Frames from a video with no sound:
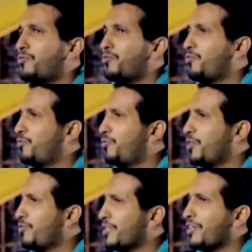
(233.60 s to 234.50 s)
يحبون يعني.
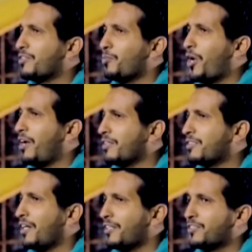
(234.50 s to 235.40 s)
في فتره
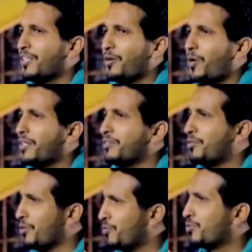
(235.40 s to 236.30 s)
مراهقتي يعني استهواني
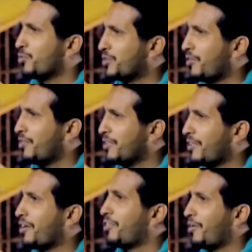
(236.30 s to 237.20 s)
الدرفت
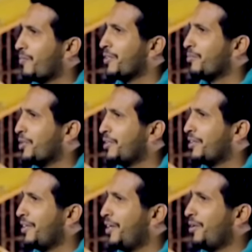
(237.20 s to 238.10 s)
والتفحيط أي. اكثر من
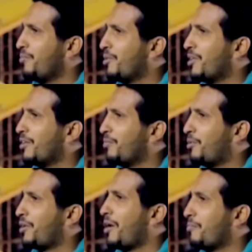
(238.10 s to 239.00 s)
من
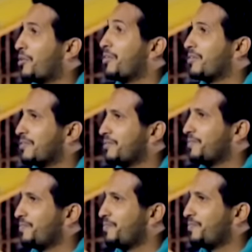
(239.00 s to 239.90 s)
البرام بكثير
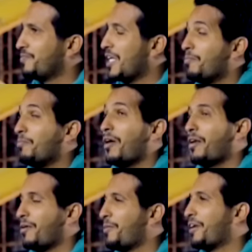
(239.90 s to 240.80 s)
مره
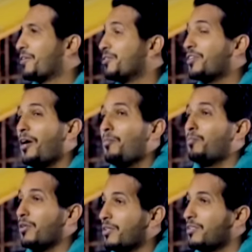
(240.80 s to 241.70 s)
مره مره كنت
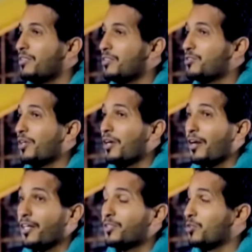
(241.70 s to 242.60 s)
احب
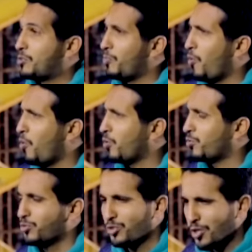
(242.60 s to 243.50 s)
السيارات
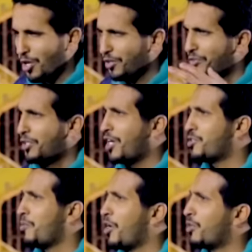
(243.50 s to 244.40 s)
السبورت والسيارات اللي
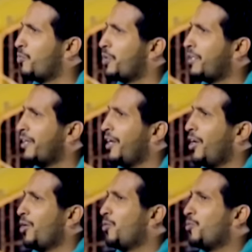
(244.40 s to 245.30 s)
عزمها قوي
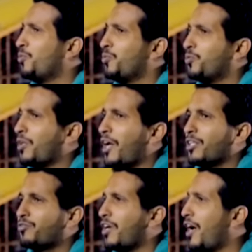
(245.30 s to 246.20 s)

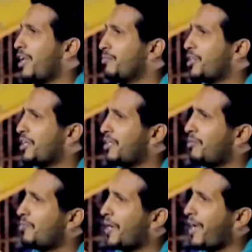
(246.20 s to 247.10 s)
ودخلت في عالم
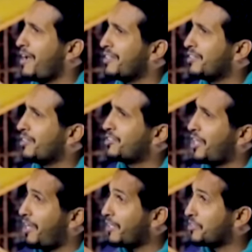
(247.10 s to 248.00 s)
ترهيم المكاين
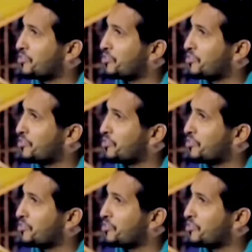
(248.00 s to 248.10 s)
للسيارات